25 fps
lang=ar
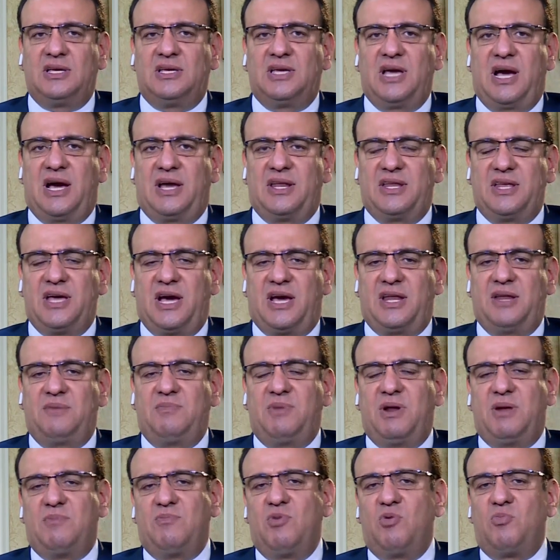يعني يعني
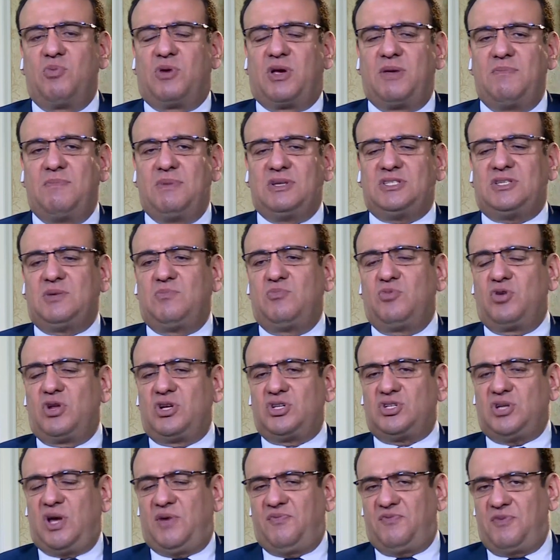من الممكن مثلا
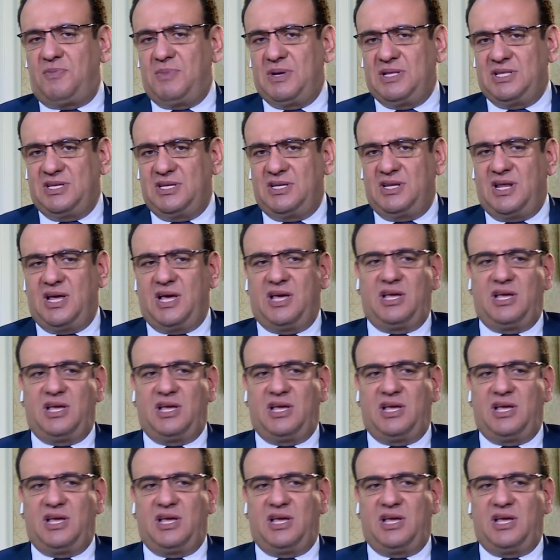مرشح في مدينه